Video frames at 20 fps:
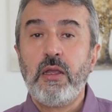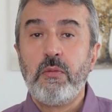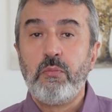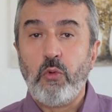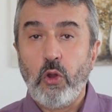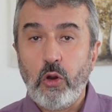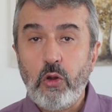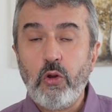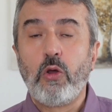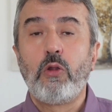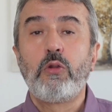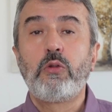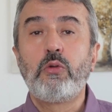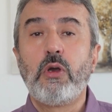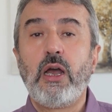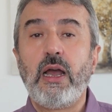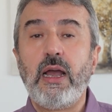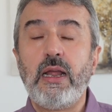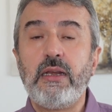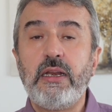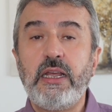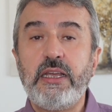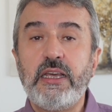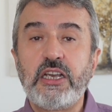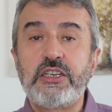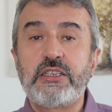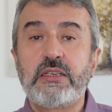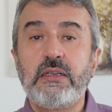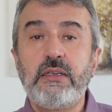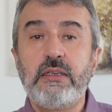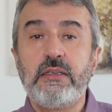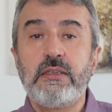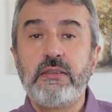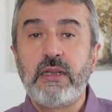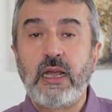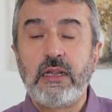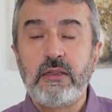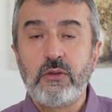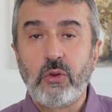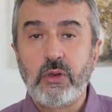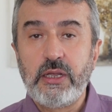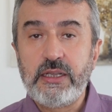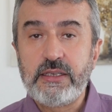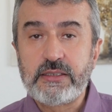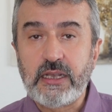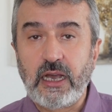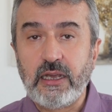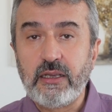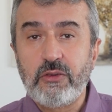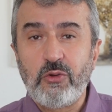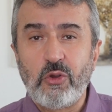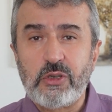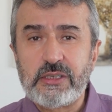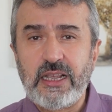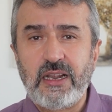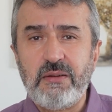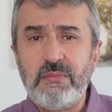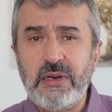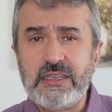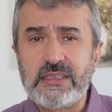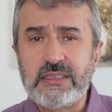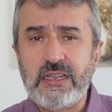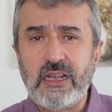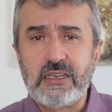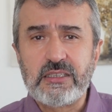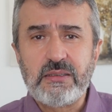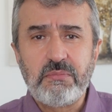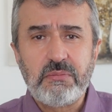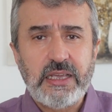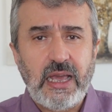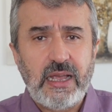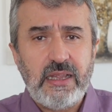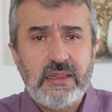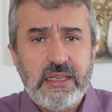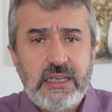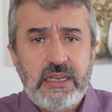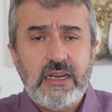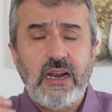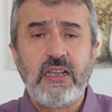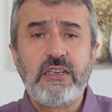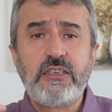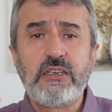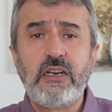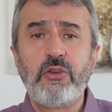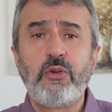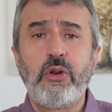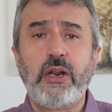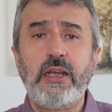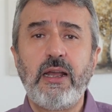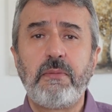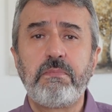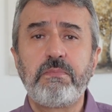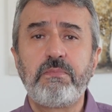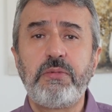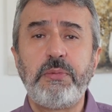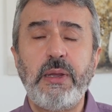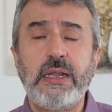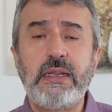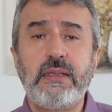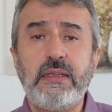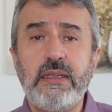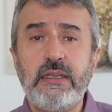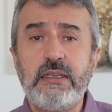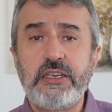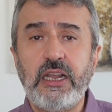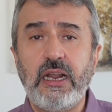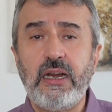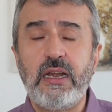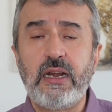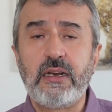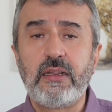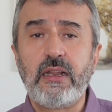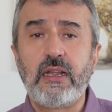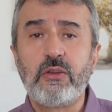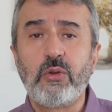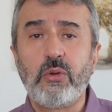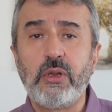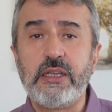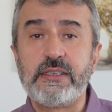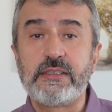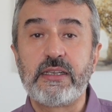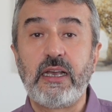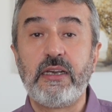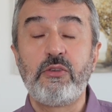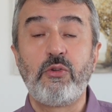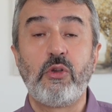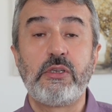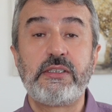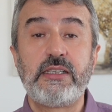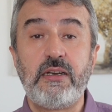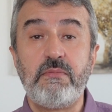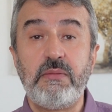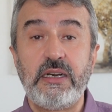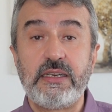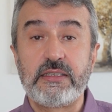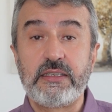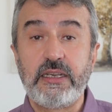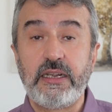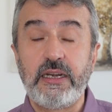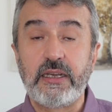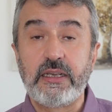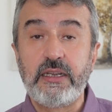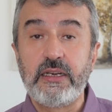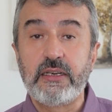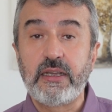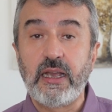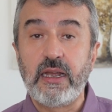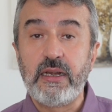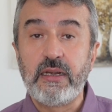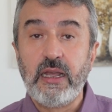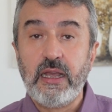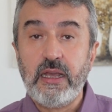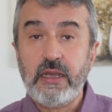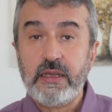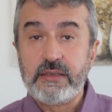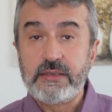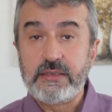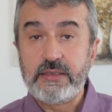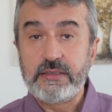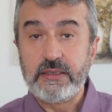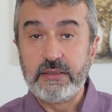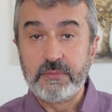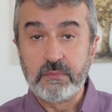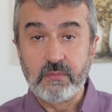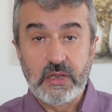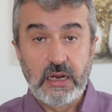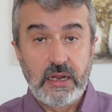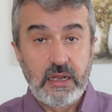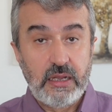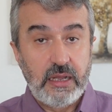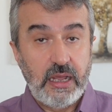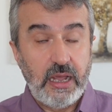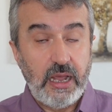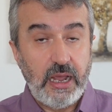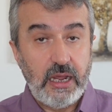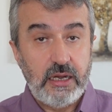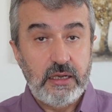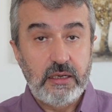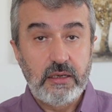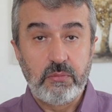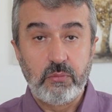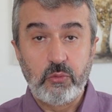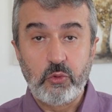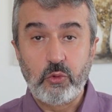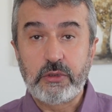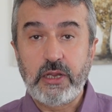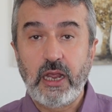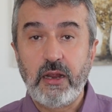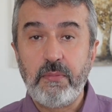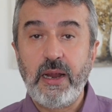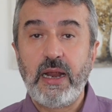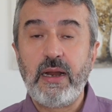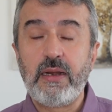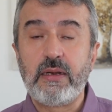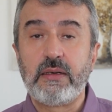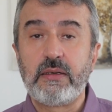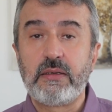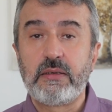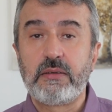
böyle olduğu halde yaşlılığından dolayı saygı göstermeniz lazım. Kendi inancına göre yap ettiği şeylerden dolayı saygı göstermeniz gerekirken sizin en muteber